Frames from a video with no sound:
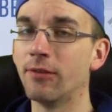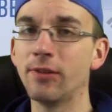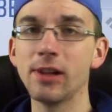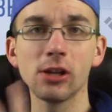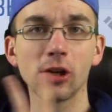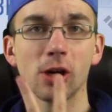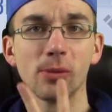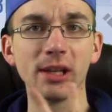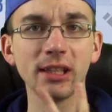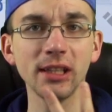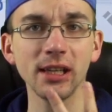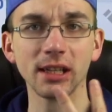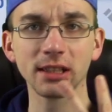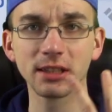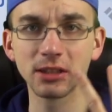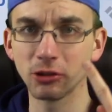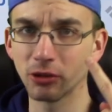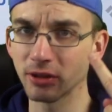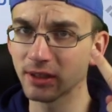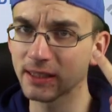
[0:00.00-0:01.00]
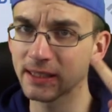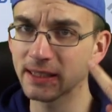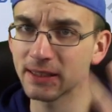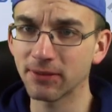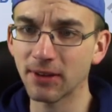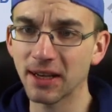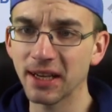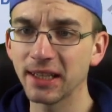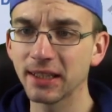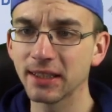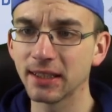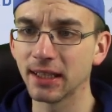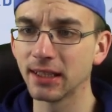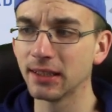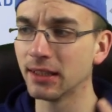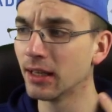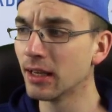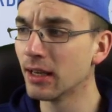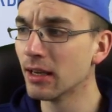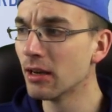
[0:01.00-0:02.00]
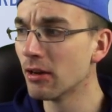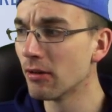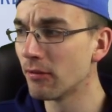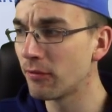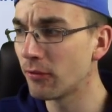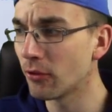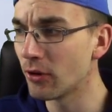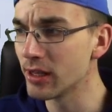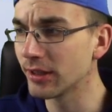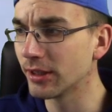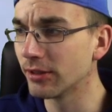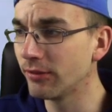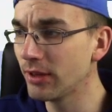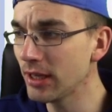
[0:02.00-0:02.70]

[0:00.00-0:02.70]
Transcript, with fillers: Willkommen hier zur zweiten Folge.